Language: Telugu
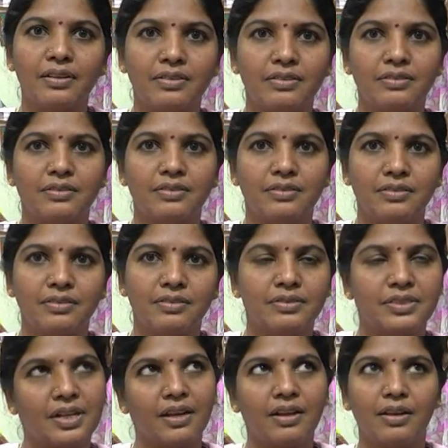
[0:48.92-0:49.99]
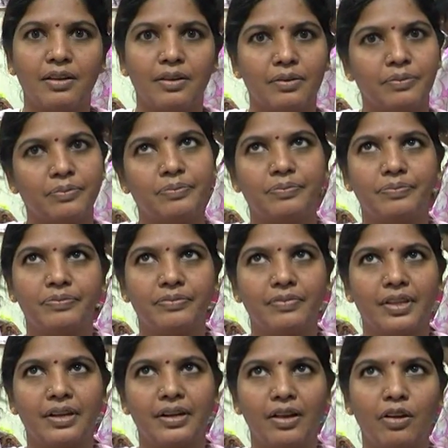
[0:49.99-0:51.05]
నాకు చాలా
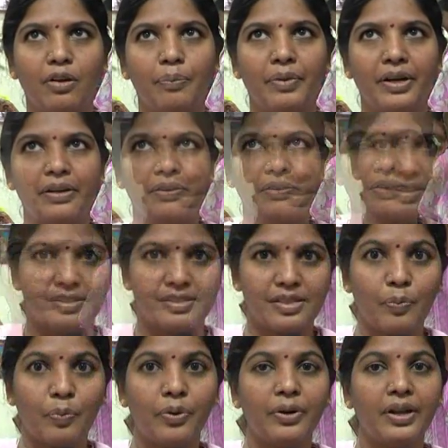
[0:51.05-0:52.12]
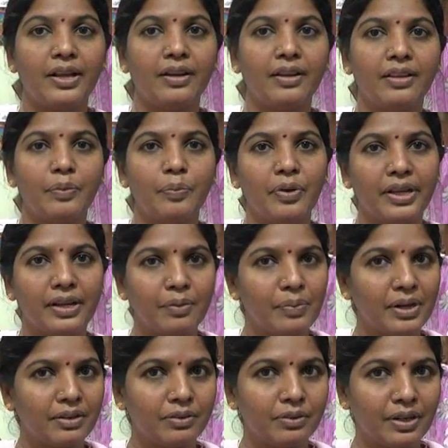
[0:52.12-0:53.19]
డెవలప్మెంట్ సపోర్ట్ అనేది ఇప్పుడు ఇంకా
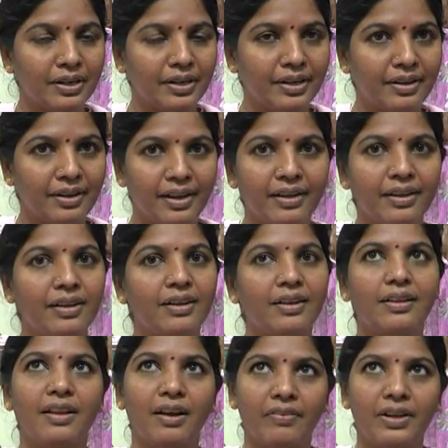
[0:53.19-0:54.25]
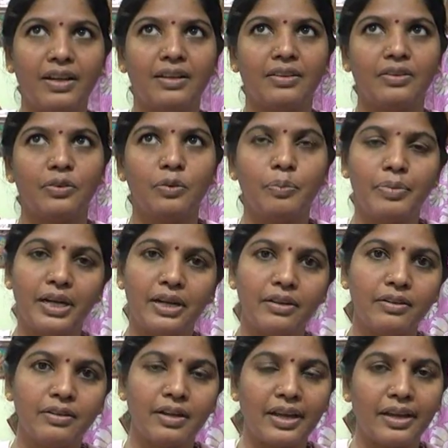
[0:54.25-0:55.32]
మాకు అంటే ట్రైనింగ్ అనేది అవ్వలేదు బట్
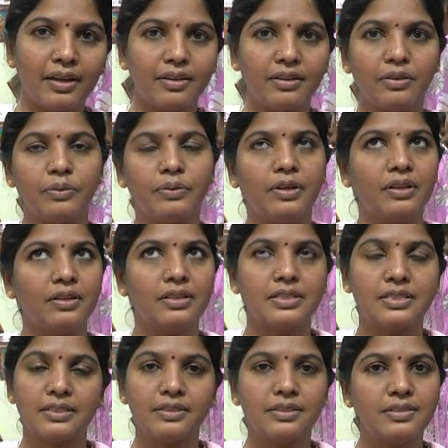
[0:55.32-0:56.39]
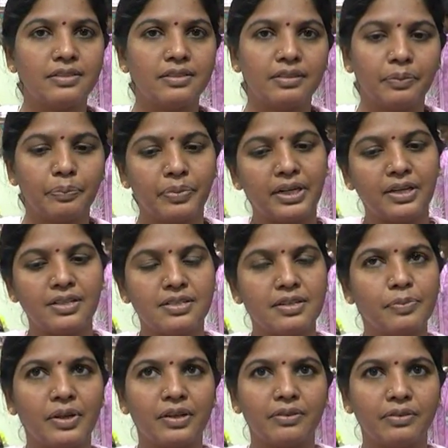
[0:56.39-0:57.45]
అయ్యాక కూడా సర్స్ ఇప్పటి నుంచే
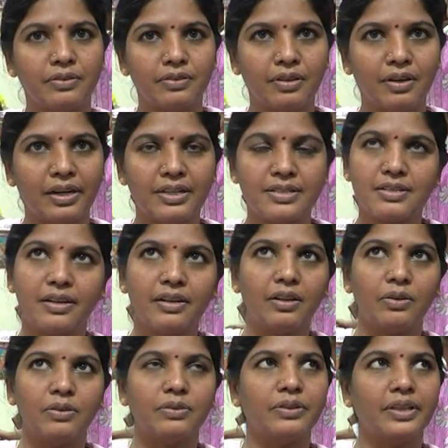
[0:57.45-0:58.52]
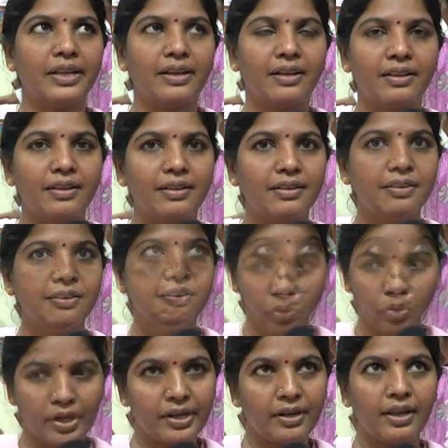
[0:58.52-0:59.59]
మాకు అండర్స్టాండ్ అవుతుంది కదా
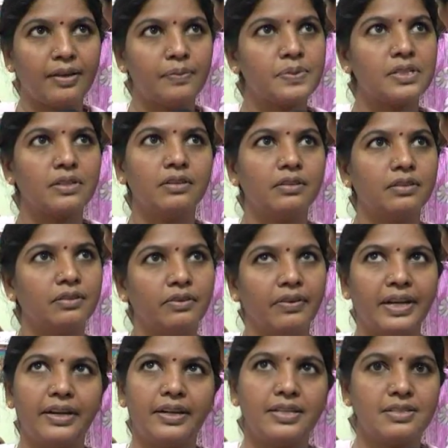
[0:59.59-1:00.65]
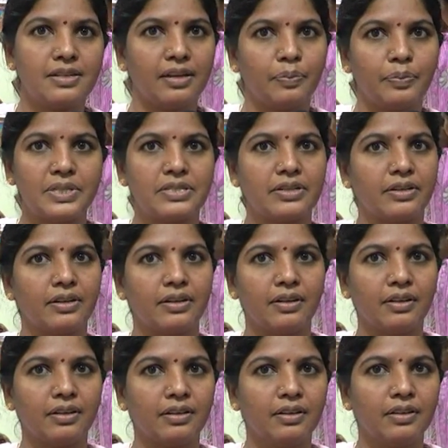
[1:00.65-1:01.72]
ఫోర్టీన్ టైప్స్ వెరైటీస్
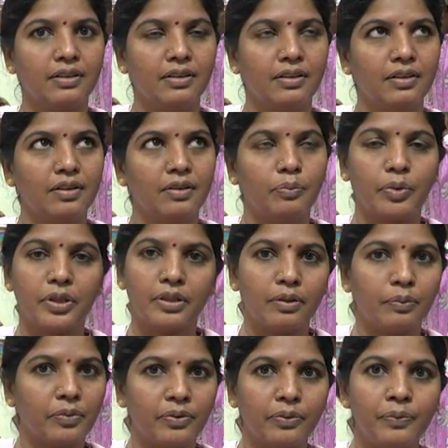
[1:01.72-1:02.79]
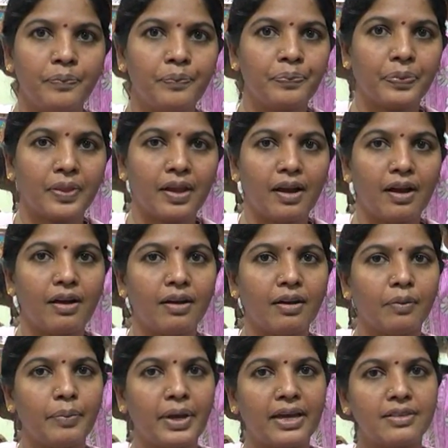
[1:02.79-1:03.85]
నేర్పించారండి మొత్తము
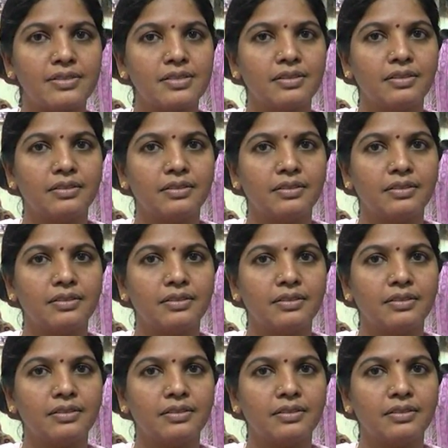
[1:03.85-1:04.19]
బ్యాగ్స్